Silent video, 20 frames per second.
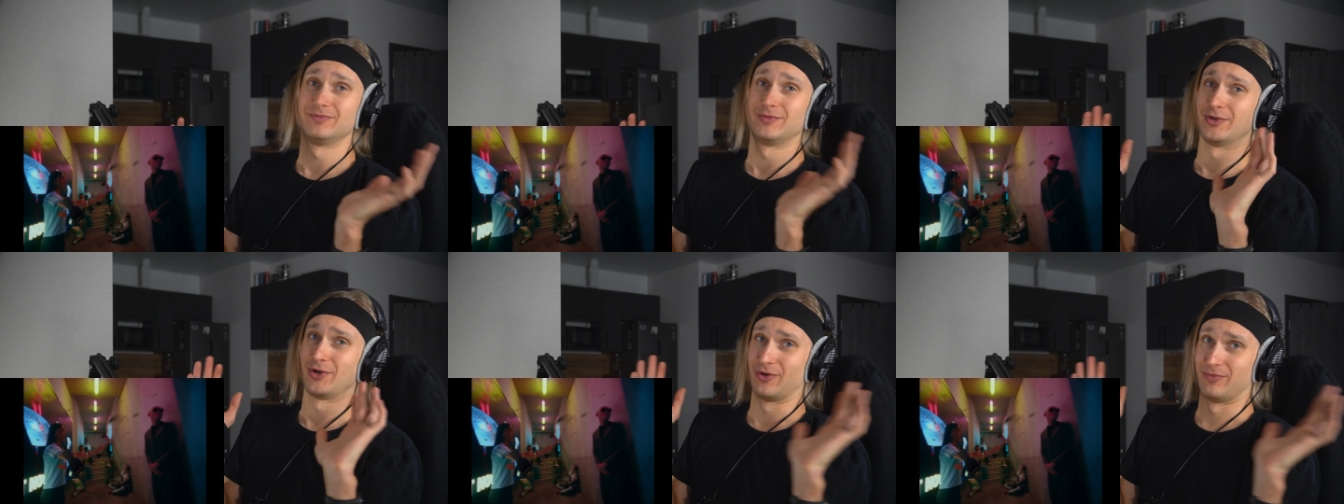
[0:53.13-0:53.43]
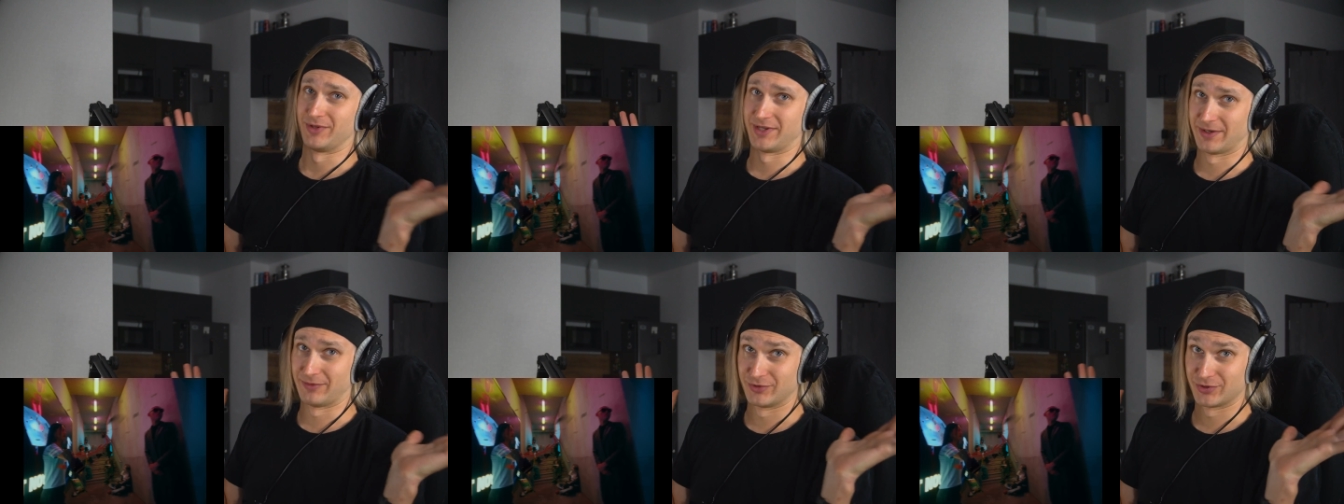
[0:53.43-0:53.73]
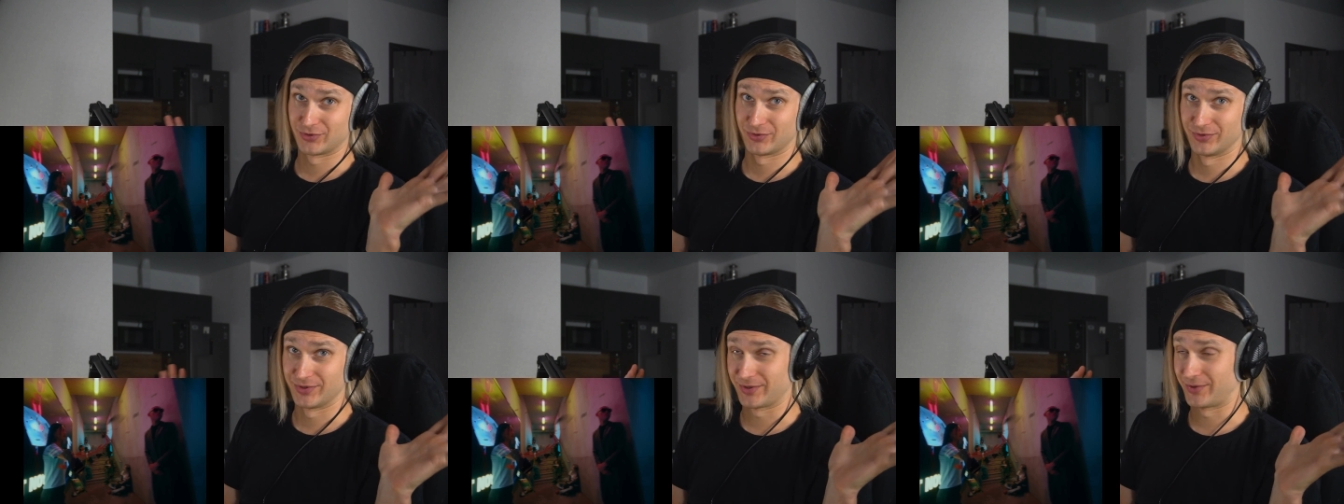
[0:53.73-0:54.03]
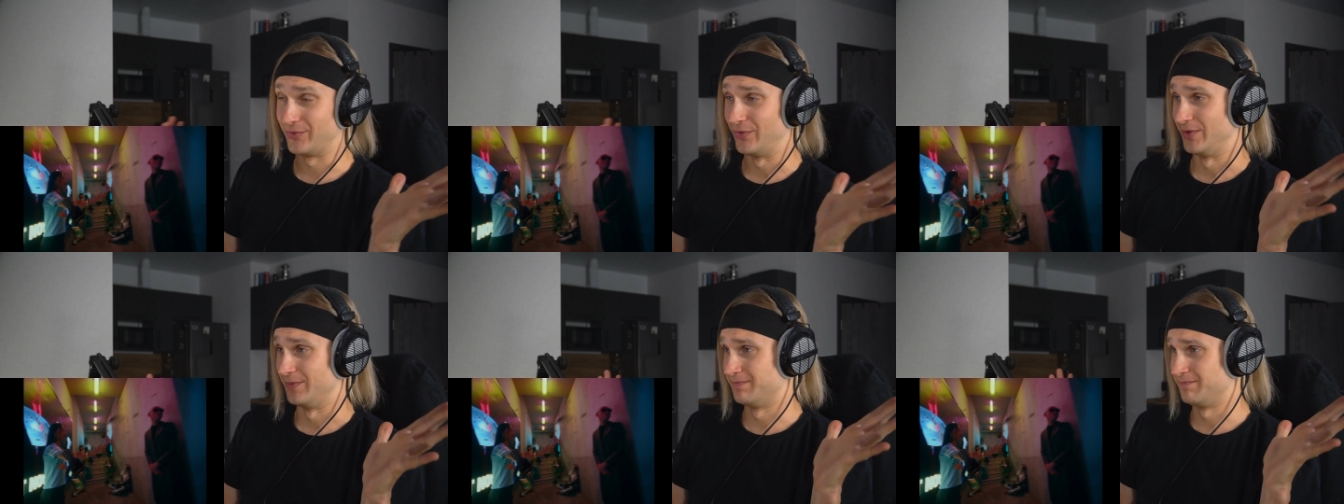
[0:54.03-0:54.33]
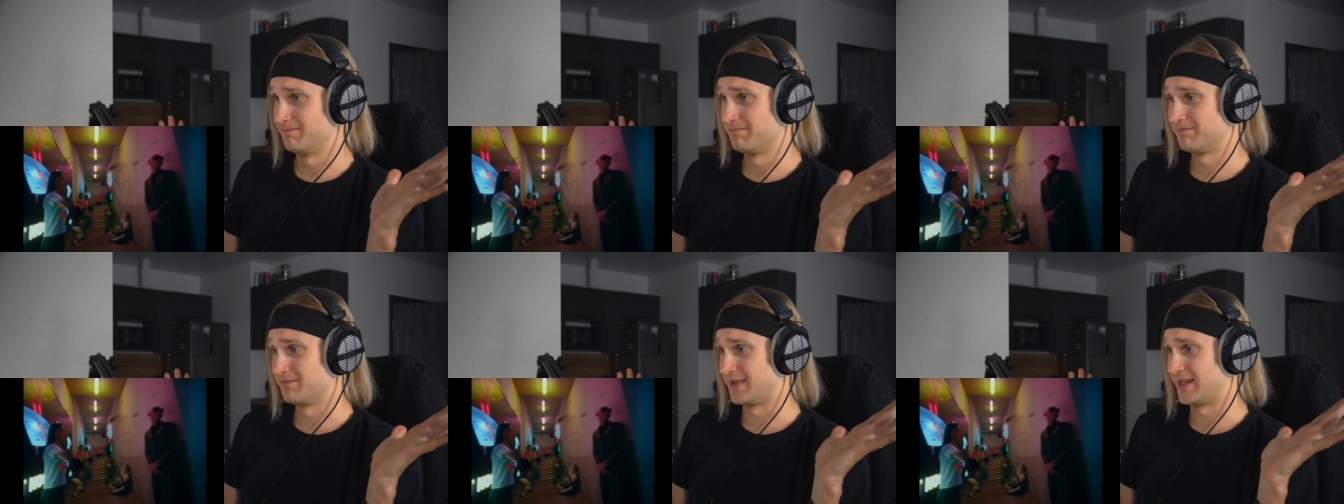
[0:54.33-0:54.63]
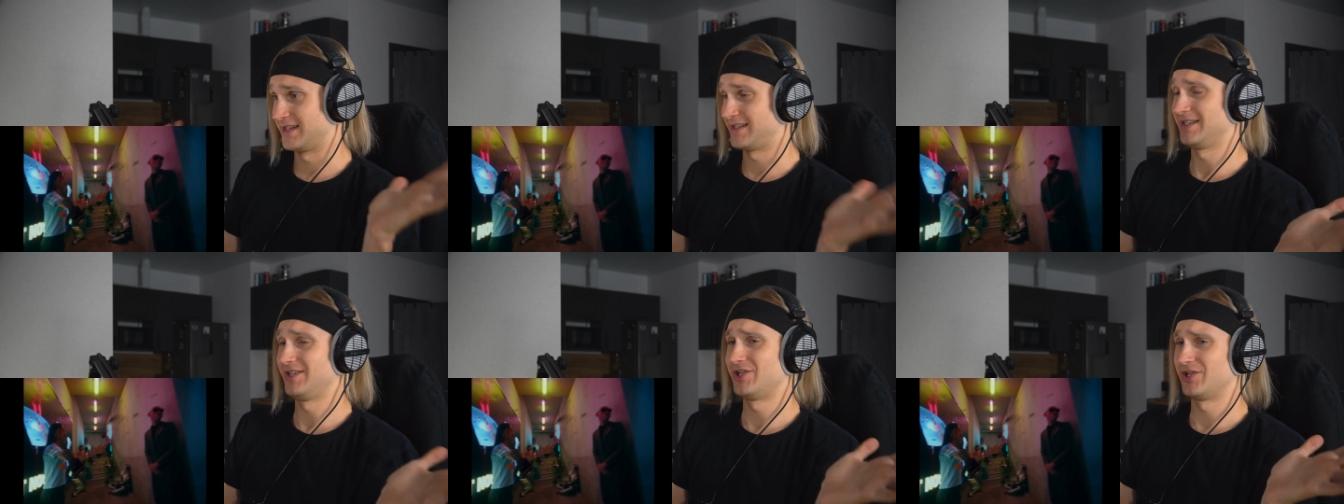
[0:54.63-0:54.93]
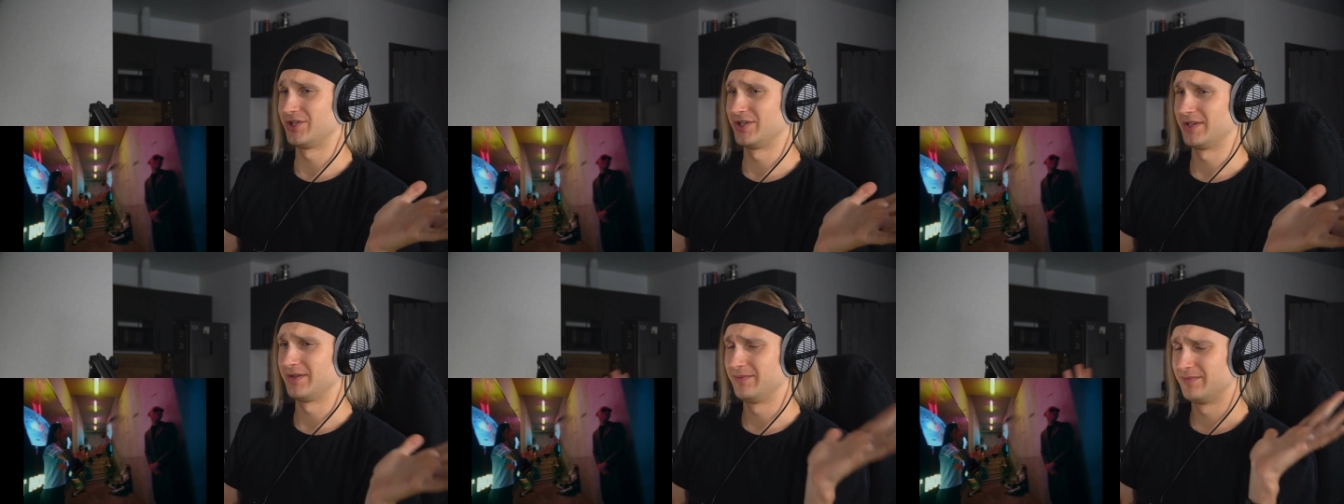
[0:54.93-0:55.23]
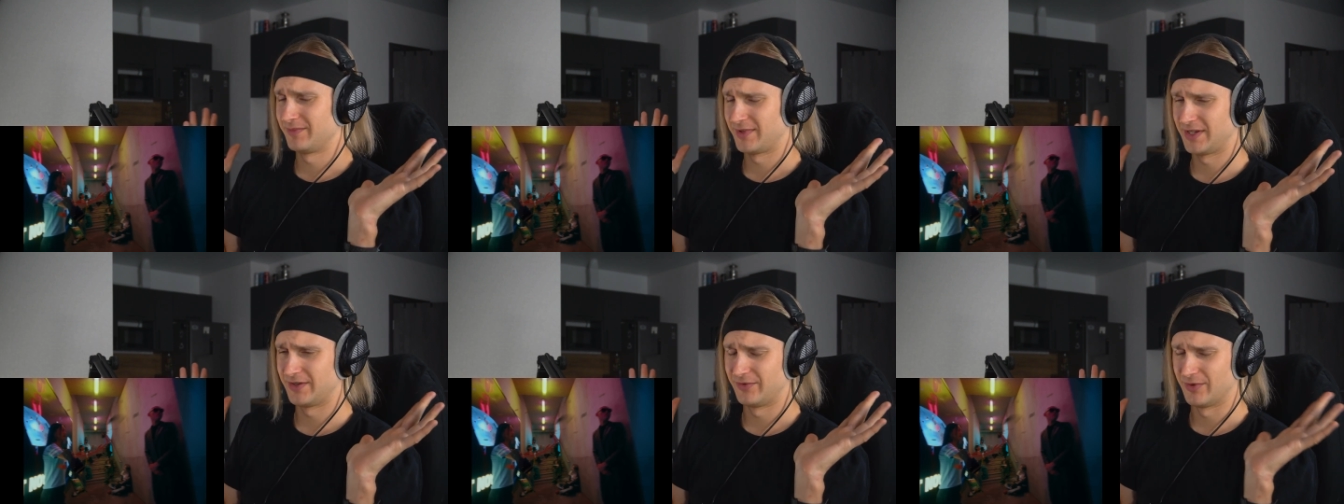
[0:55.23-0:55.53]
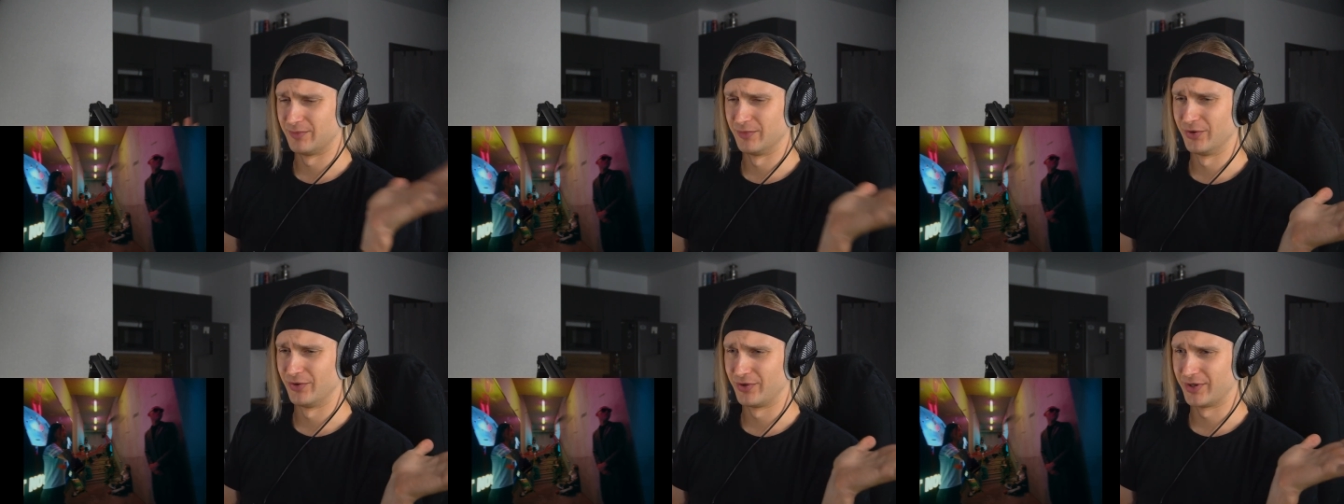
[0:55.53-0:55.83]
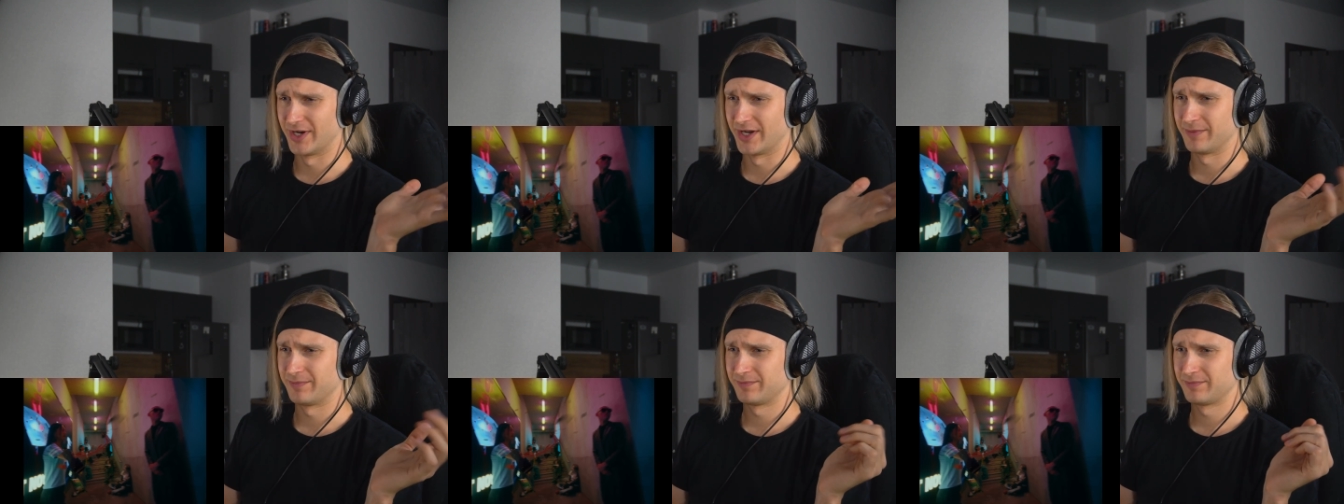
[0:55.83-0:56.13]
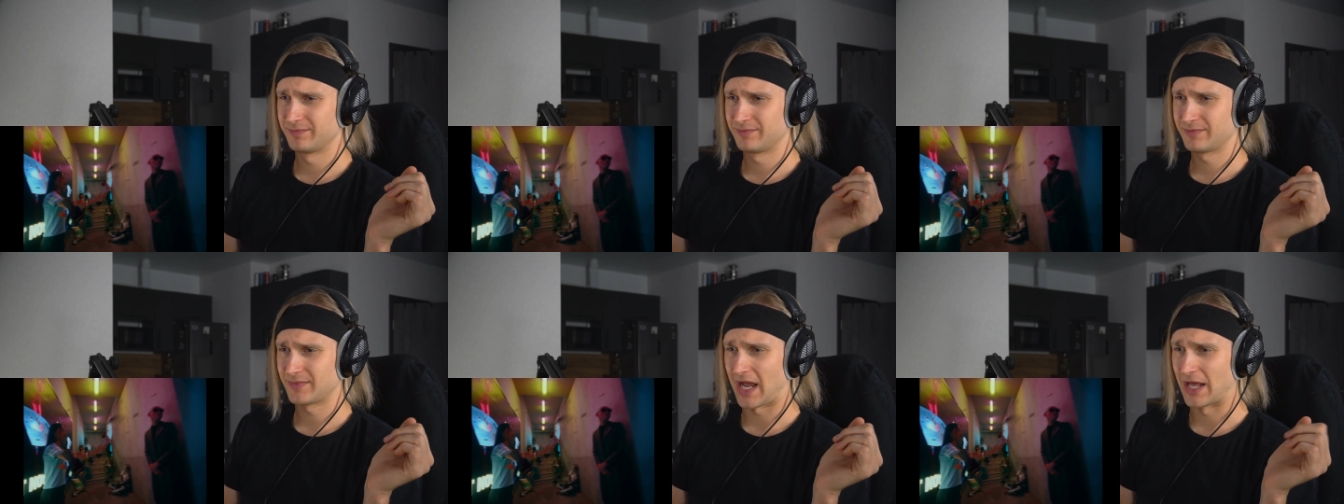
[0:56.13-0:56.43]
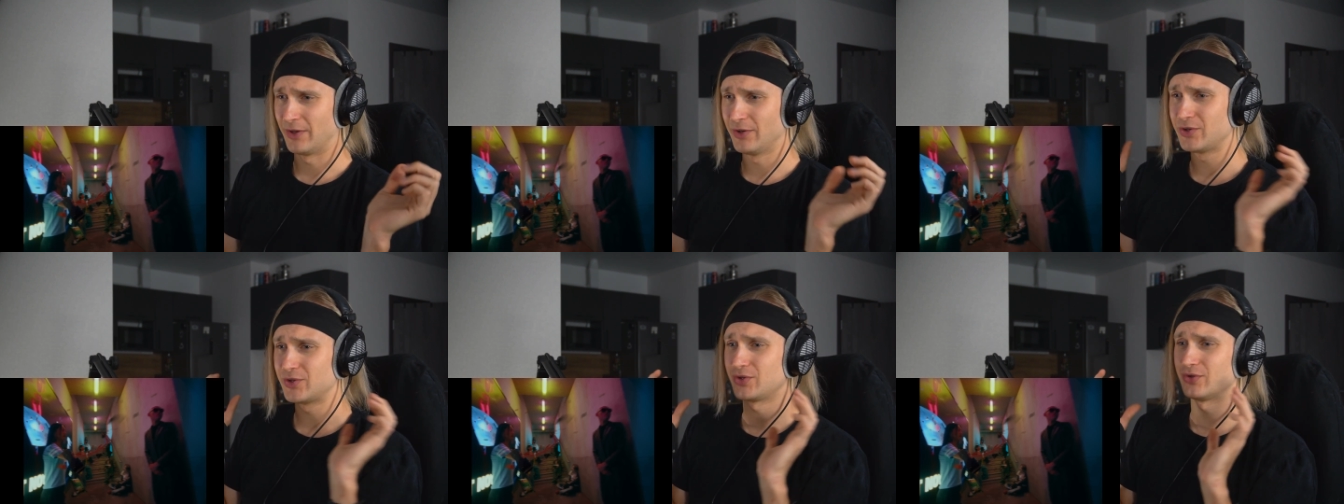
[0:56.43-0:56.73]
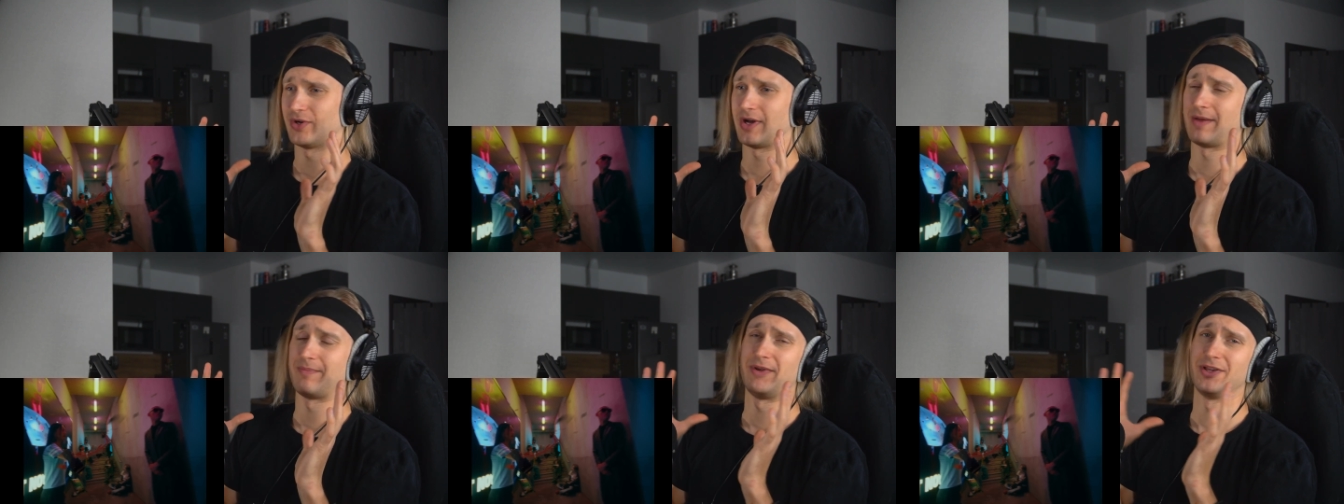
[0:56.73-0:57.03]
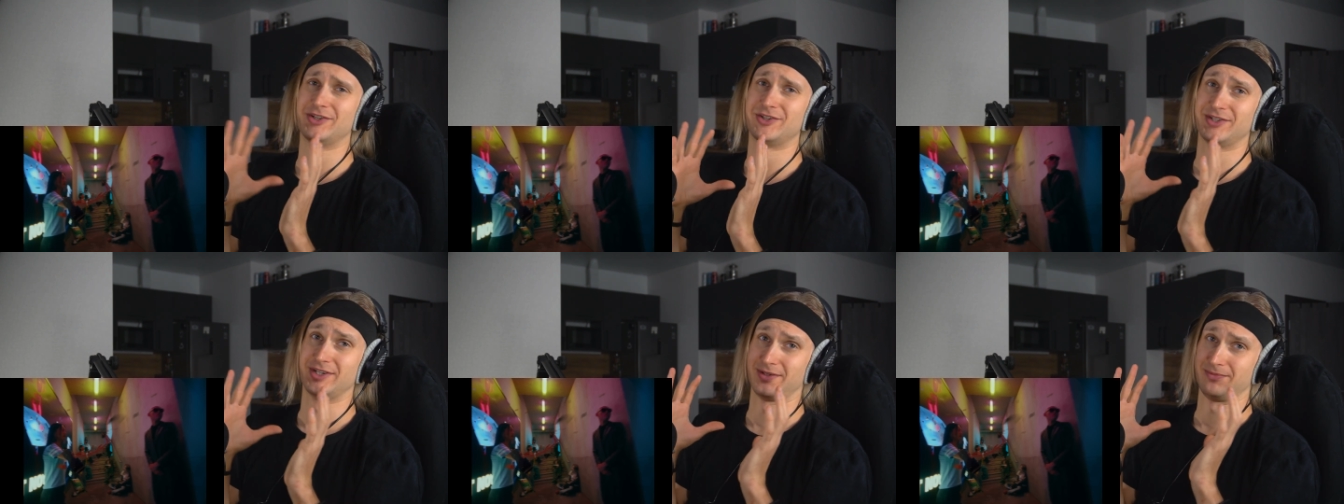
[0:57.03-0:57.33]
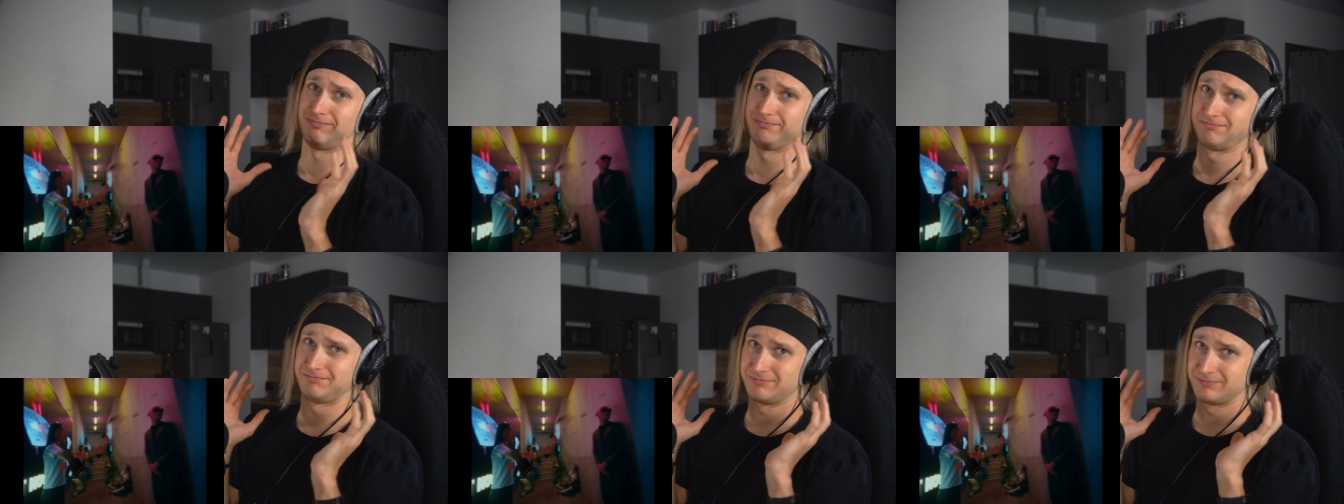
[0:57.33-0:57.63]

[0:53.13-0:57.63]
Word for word: кроме того, что он такой насыщенный, его много, оно еще, опять же,